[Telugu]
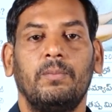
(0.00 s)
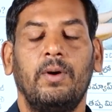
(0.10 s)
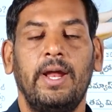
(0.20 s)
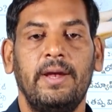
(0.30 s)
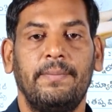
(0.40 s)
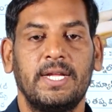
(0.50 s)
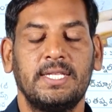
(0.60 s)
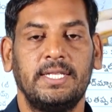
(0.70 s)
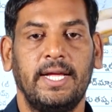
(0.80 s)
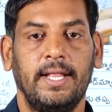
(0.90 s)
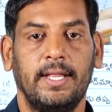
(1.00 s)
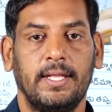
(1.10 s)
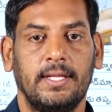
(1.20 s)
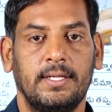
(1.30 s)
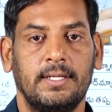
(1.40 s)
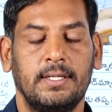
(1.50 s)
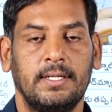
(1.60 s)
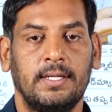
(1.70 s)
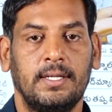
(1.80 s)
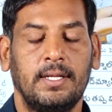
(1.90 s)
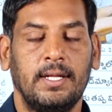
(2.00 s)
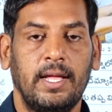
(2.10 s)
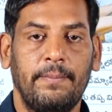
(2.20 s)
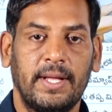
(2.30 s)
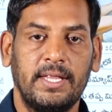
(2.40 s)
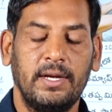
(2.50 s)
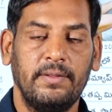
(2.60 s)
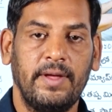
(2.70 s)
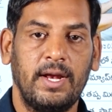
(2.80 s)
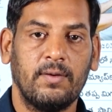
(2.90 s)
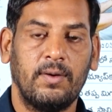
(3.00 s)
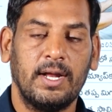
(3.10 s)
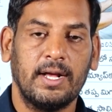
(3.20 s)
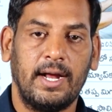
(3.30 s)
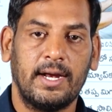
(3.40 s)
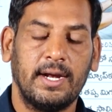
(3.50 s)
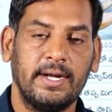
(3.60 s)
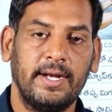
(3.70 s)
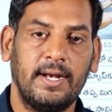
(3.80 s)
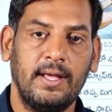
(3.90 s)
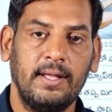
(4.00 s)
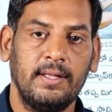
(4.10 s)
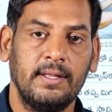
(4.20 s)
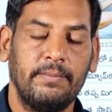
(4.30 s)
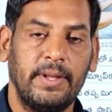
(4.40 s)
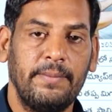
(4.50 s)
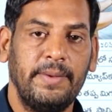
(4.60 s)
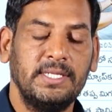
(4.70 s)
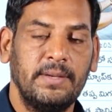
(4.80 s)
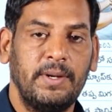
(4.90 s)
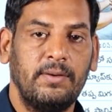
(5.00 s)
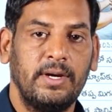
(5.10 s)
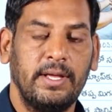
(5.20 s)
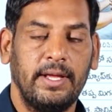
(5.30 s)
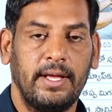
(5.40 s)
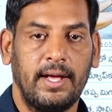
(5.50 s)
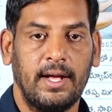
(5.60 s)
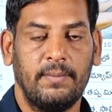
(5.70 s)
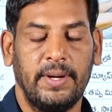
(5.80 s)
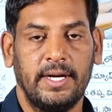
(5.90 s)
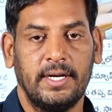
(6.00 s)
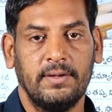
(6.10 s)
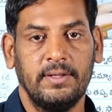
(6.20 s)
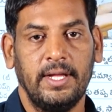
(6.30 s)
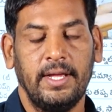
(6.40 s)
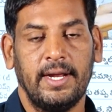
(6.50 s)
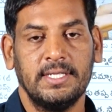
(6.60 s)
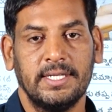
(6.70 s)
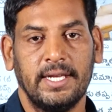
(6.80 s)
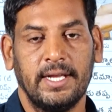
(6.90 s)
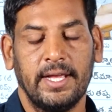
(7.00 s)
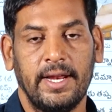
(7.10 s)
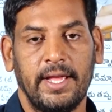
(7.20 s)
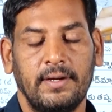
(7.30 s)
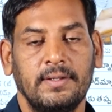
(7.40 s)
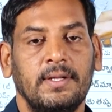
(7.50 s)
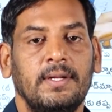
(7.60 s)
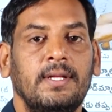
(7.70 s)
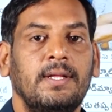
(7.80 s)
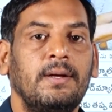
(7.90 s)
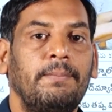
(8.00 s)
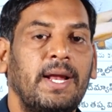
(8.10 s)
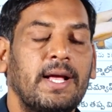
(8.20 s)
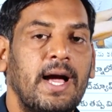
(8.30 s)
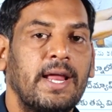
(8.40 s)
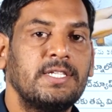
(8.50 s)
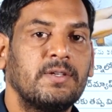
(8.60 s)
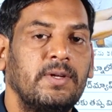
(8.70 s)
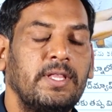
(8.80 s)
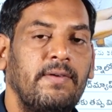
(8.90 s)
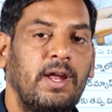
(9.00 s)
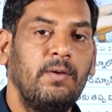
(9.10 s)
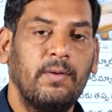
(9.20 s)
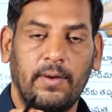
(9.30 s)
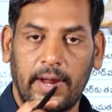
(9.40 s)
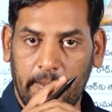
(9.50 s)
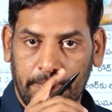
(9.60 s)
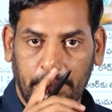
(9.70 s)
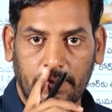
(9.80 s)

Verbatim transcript: పోలేని పరిస్థితి అయింది ఈ పద్దెనిమిది వేల కోట్ల కాంట్రాక్ట్ ఎట్లా మరి బీజేపీలో ఉంటే ఆగమయ్యేటట్టుందే రాజకీయం కెరియర్ మళ్ళీ కాంగ్రెస్కి పోతే వాళ్ళు ఊకోరాయి